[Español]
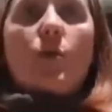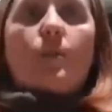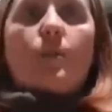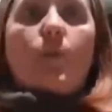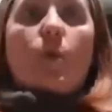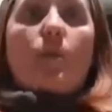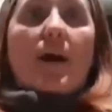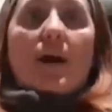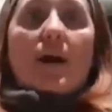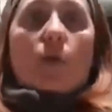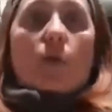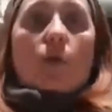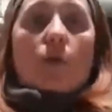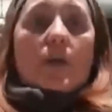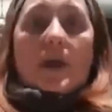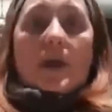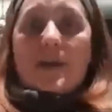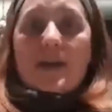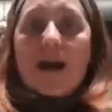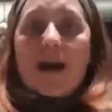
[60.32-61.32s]
el cuerpo humano
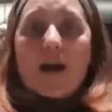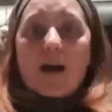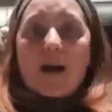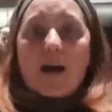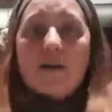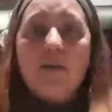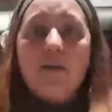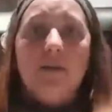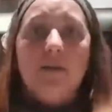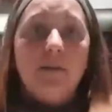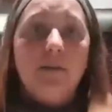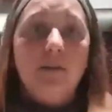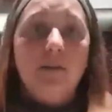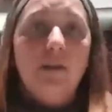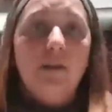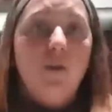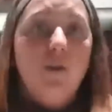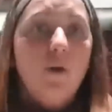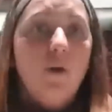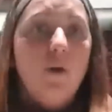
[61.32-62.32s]
y ya,
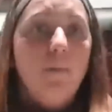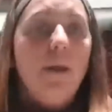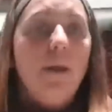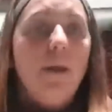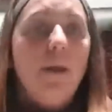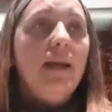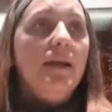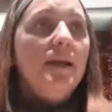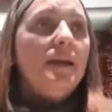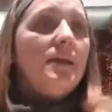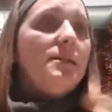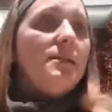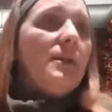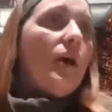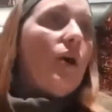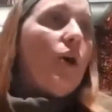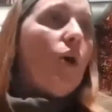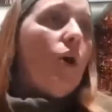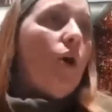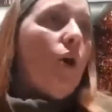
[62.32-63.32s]
sino, vale,
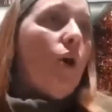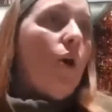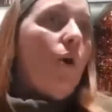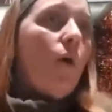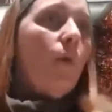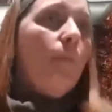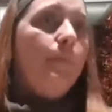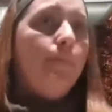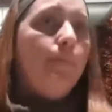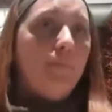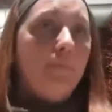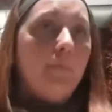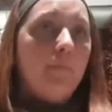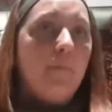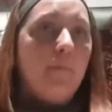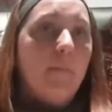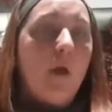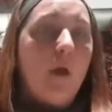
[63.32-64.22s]
tengo